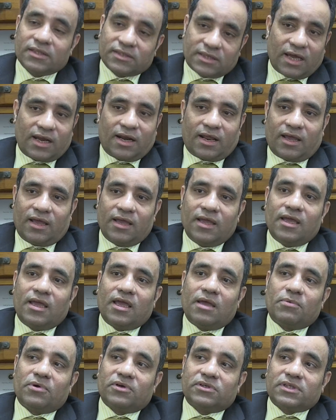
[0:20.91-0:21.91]
তারা
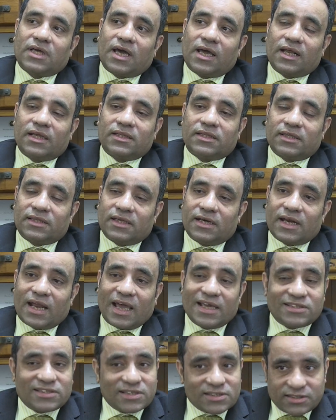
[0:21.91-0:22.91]
এবং তারা তাদের
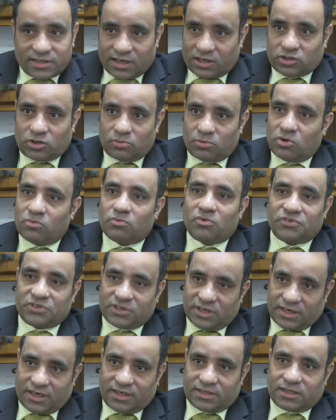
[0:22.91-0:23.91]
লাইসেন্স থাকতে হবে হোম
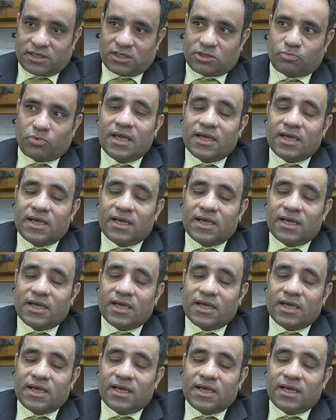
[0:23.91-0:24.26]
অফিসের কাছ থেকে